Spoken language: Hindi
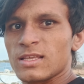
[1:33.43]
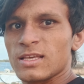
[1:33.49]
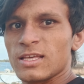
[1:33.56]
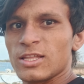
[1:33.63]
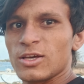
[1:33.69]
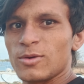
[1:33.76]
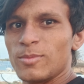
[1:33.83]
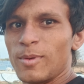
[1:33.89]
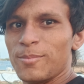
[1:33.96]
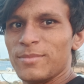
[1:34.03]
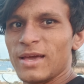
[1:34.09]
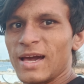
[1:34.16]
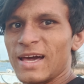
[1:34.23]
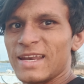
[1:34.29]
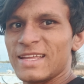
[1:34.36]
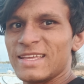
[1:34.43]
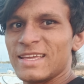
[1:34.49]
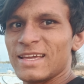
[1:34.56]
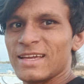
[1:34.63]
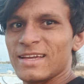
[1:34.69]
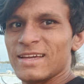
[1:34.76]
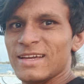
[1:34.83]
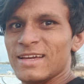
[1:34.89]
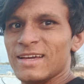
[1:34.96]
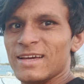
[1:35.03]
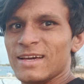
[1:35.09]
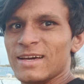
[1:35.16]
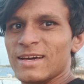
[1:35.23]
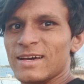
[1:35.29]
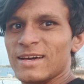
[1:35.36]
ये देखो मम्मी आ रही है
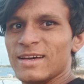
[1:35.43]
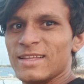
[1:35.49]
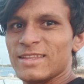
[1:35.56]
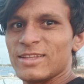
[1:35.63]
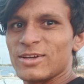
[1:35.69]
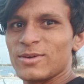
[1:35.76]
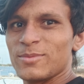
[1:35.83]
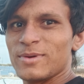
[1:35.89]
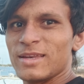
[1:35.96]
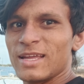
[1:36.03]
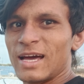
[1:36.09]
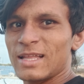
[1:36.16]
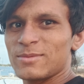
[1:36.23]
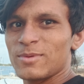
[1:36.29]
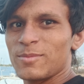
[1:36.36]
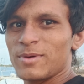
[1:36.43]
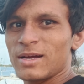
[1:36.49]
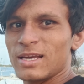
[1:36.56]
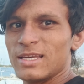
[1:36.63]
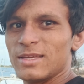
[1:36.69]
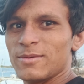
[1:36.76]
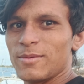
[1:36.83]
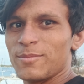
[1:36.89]
देखो मैंने हाथ में पकड़ लिया